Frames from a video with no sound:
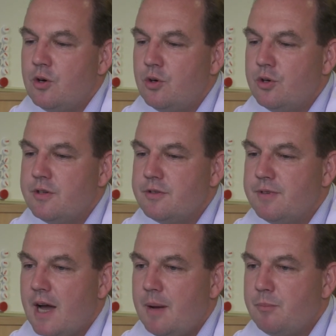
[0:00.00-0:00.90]
Und
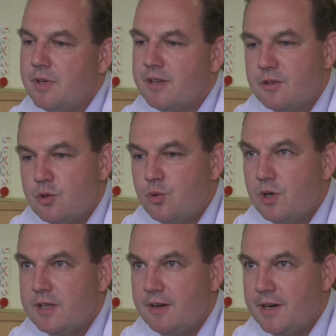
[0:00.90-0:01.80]
wir haben das
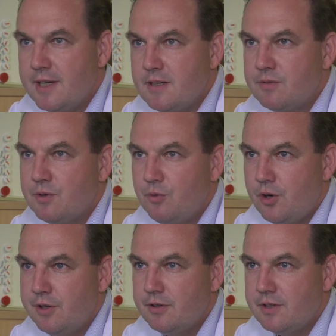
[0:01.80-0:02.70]
natürlich erweitert. Wir
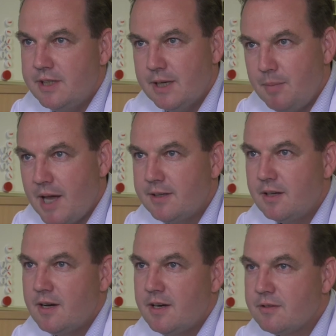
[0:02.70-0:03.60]
wollen hier im
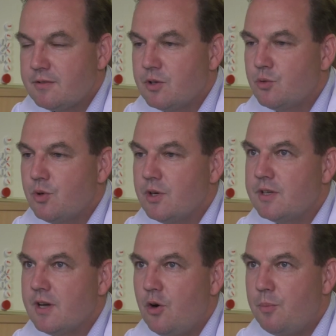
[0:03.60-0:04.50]
Landkreis
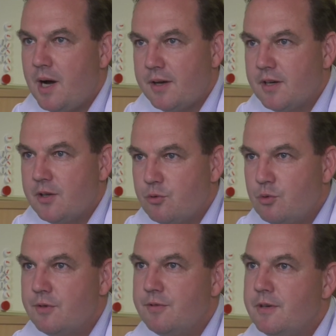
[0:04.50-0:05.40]
natürlich auch Partner
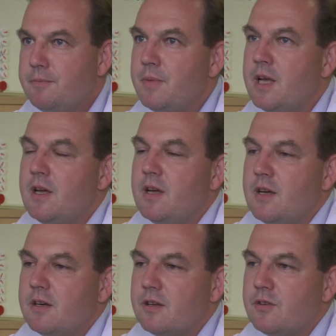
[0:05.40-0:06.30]
hinzugewinnen.
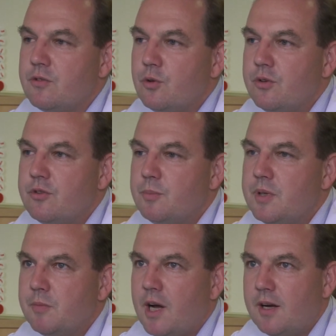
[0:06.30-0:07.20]
Das ist uns mit
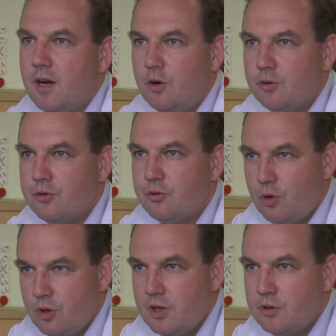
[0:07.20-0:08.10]
dem Krankenhaus
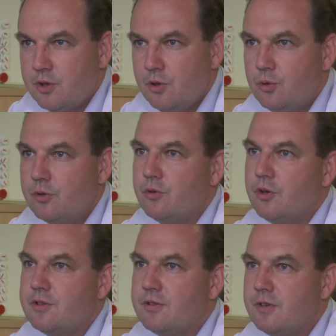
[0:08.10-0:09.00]
Torgau gelungen.
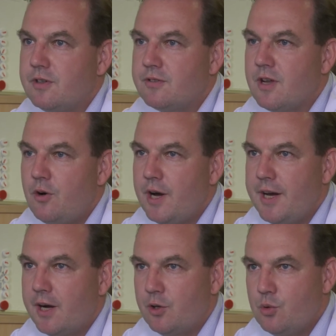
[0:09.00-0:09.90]
Dort ist auch
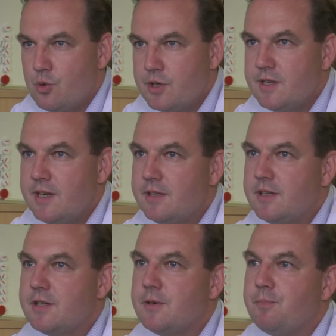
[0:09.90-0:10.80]
ein Angiologe
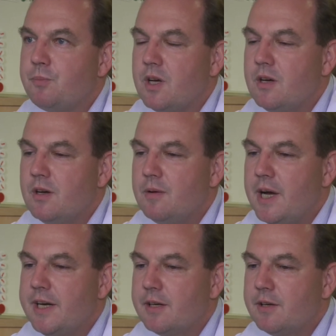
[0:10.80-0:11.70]
tätig. Ähm,
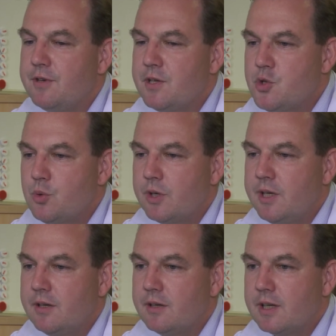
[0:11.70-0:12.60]
eine
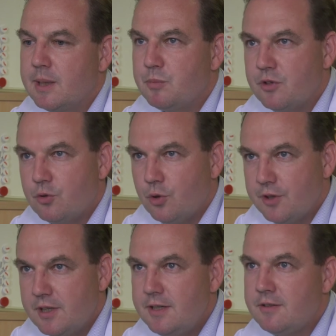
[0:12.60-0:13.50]
Gefäßchirurgie gibt es
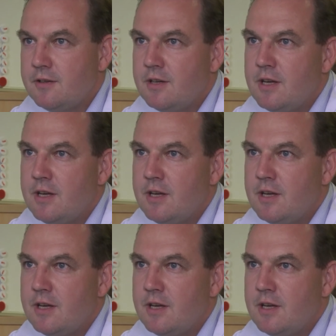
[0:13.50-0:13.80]
dort nicht.